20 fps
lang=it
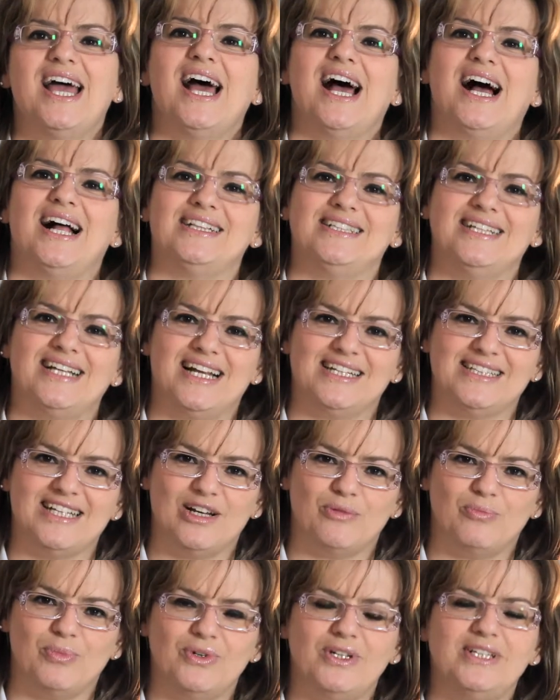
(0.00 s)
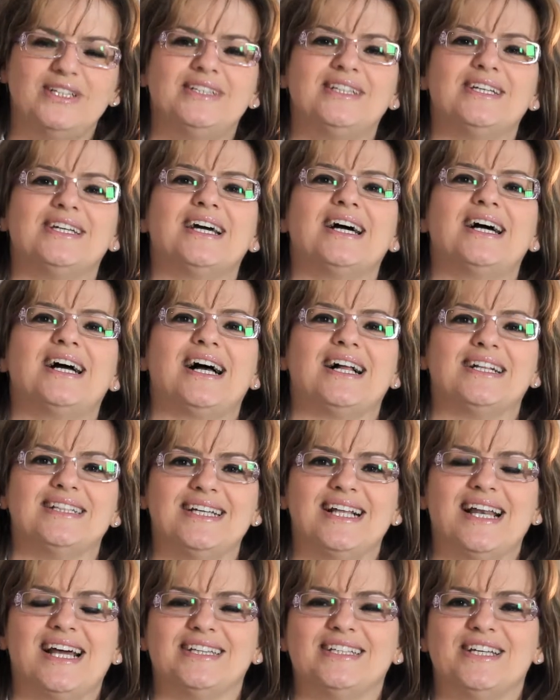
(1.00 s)
al di là della politica, al
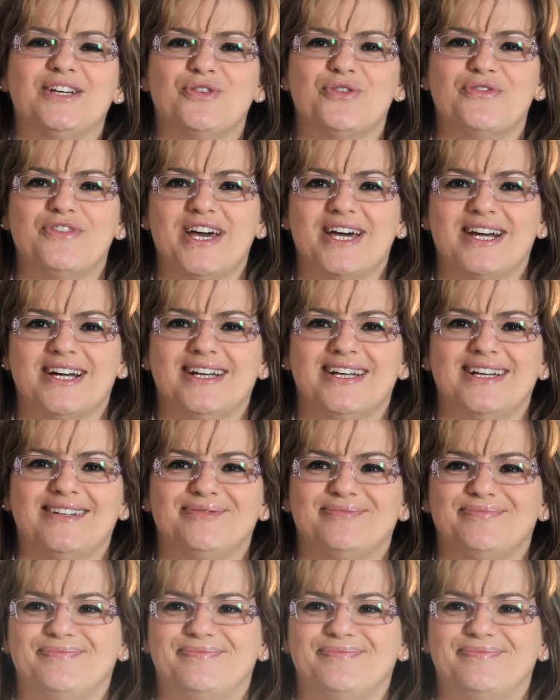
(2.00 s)
di là dei governi.